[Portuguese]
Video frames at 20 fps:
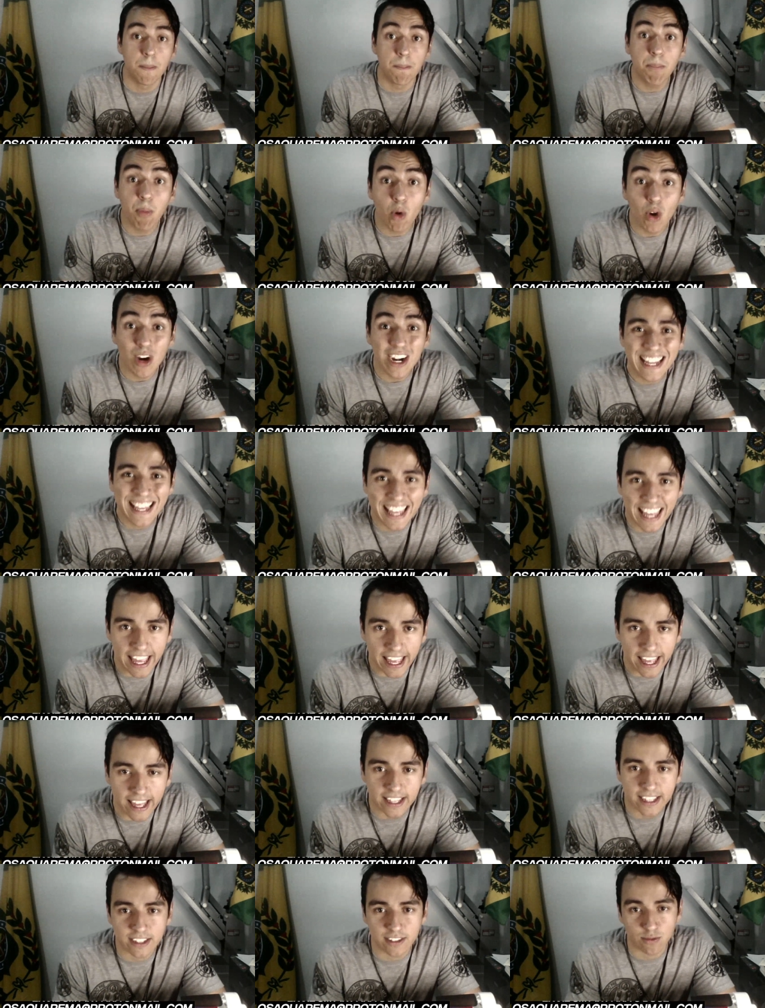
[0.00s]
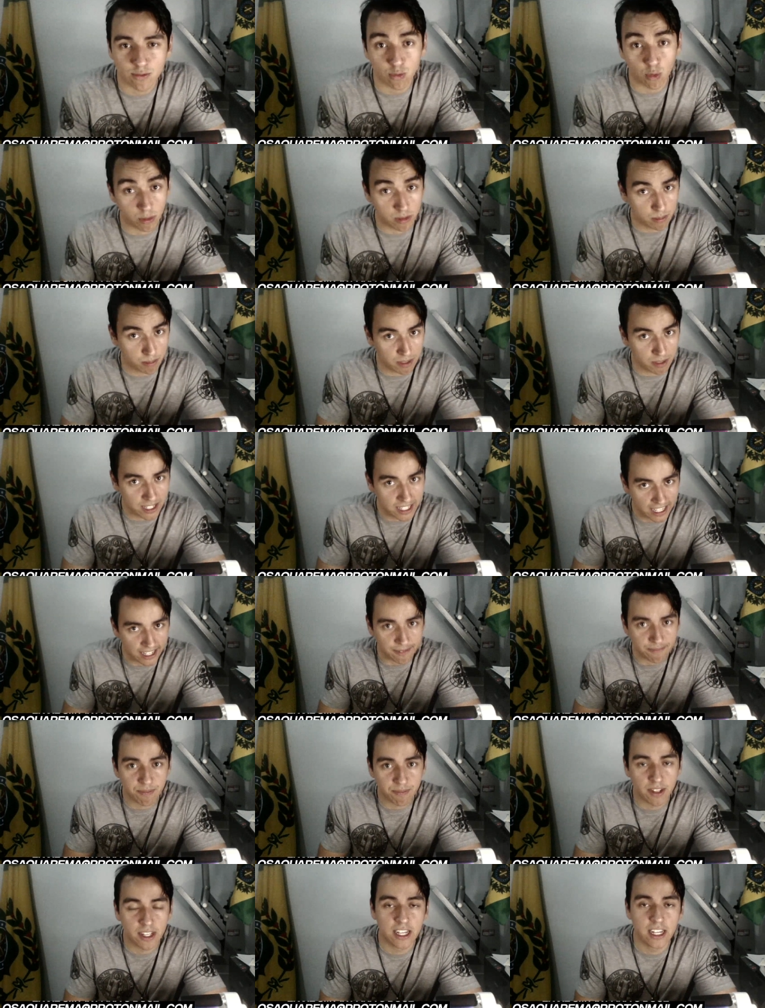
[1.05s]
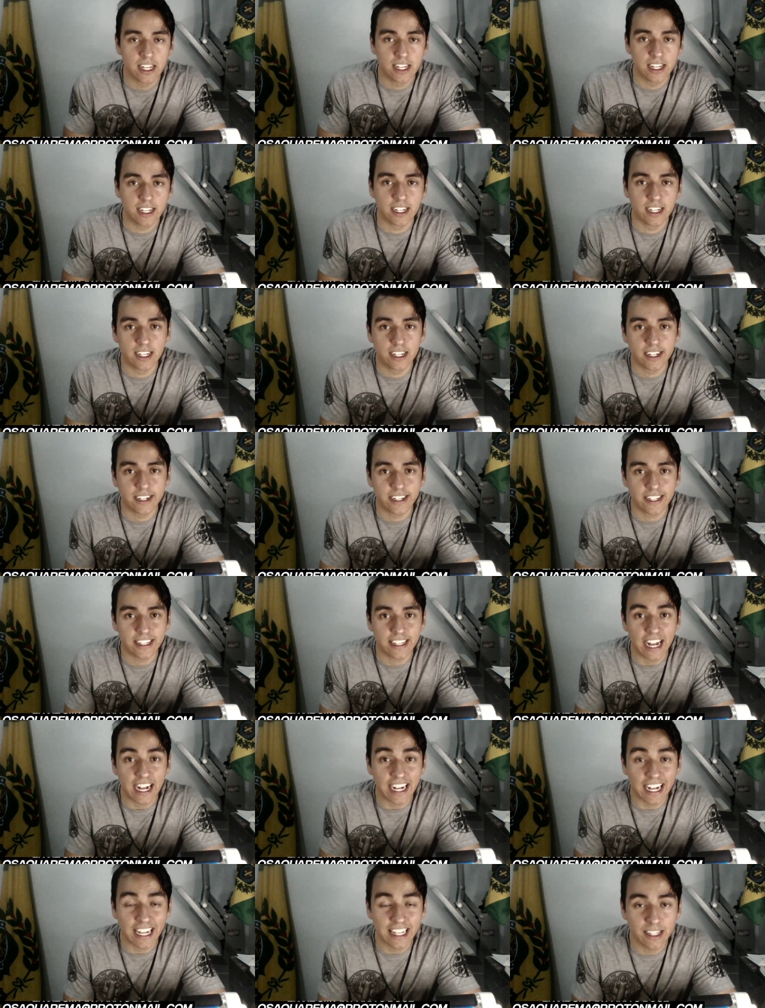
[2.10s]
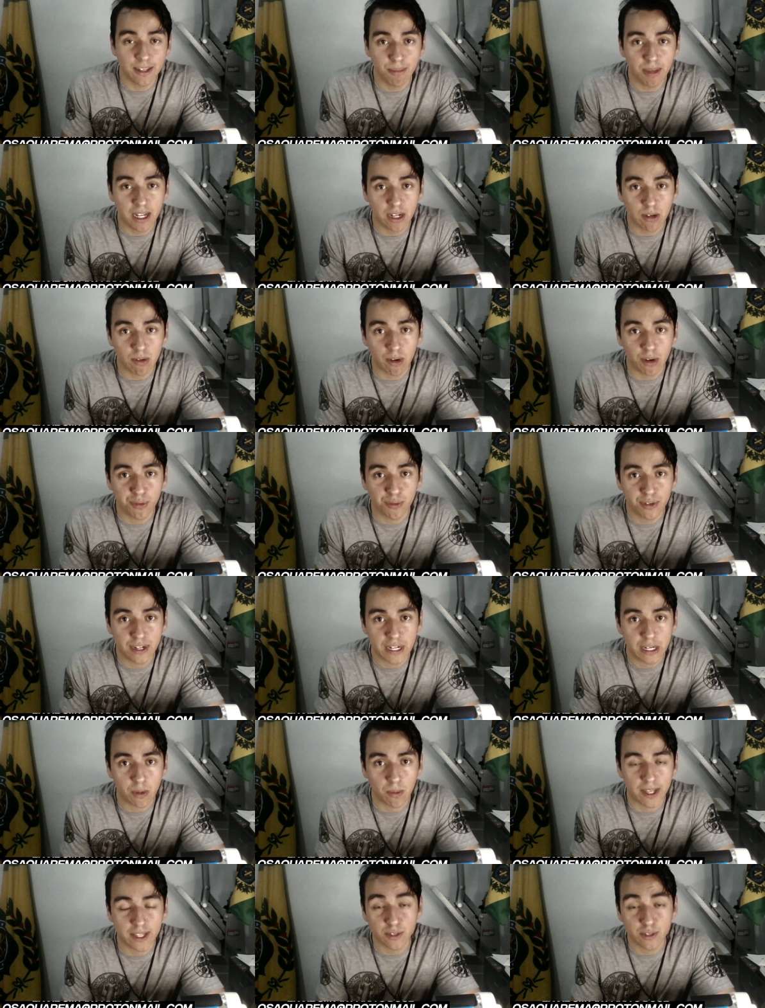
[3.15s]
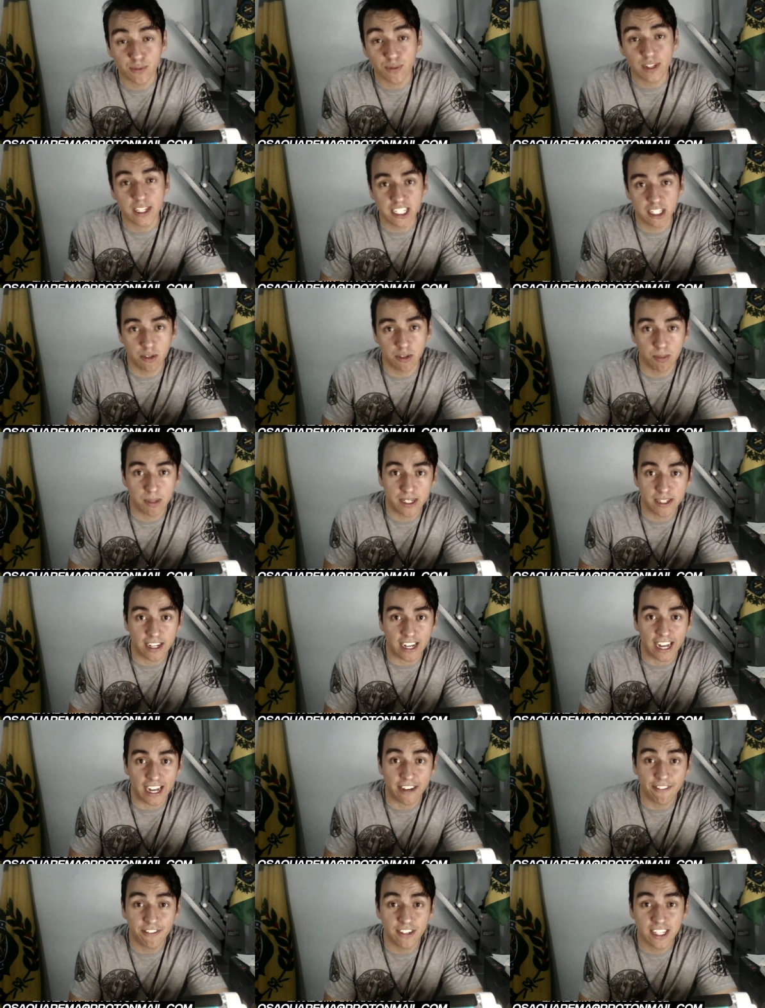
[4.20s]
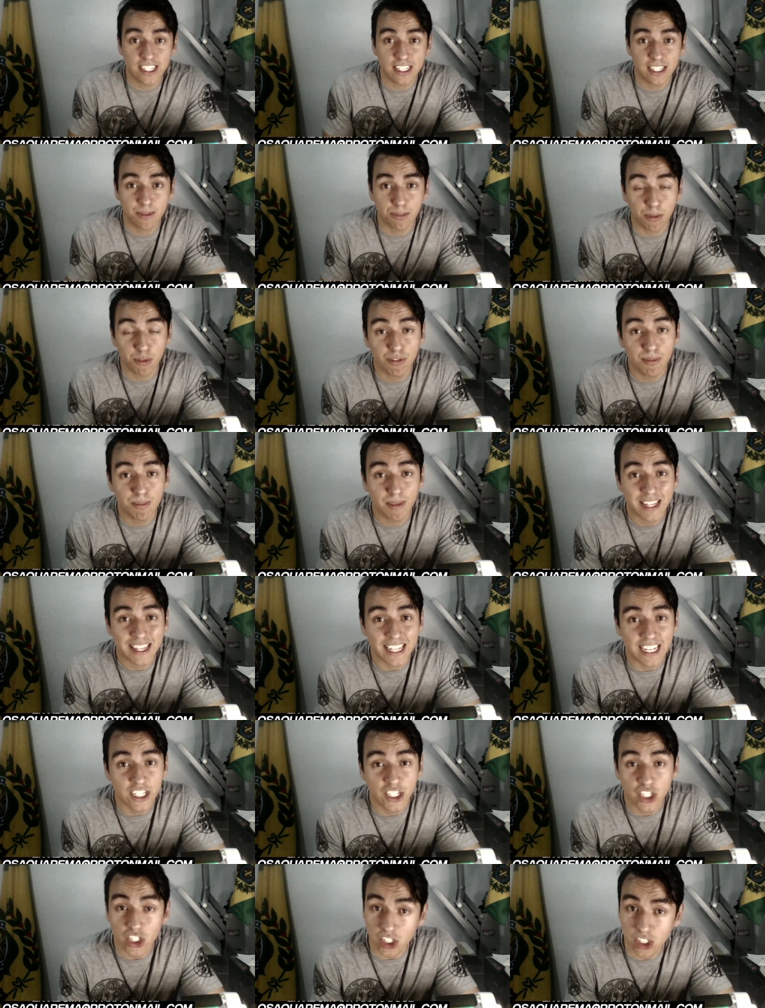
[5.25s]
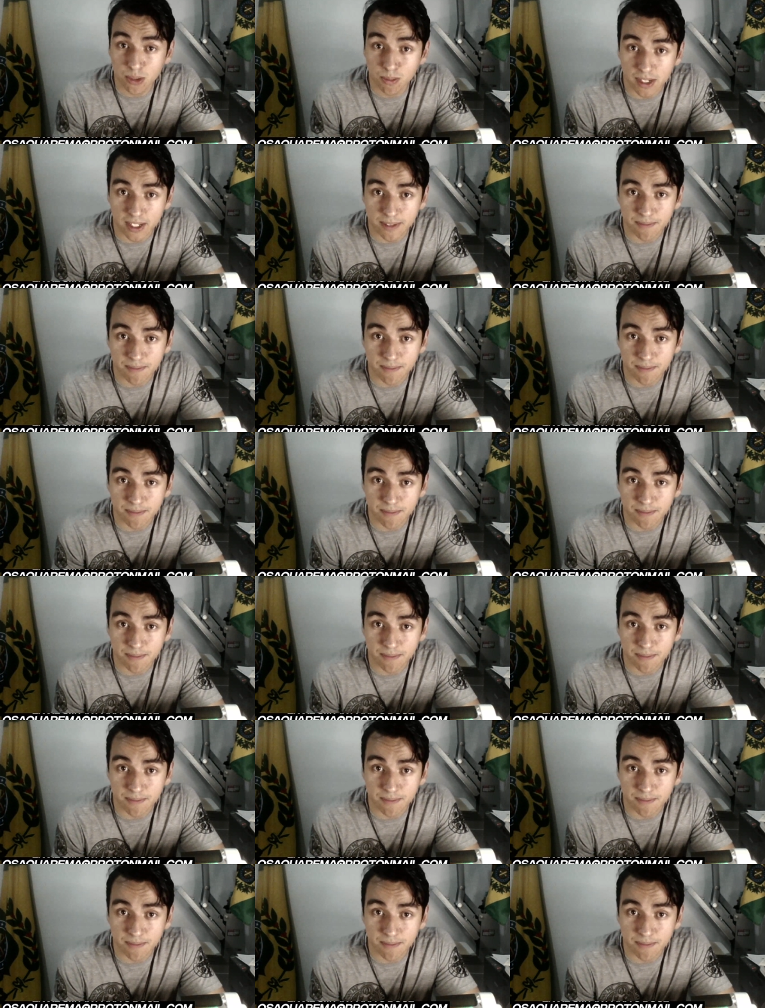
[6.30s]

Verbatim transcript: Por quê? Vou explicar. Uh, a academia qual eu frequento fica numa avenida movimentadíssima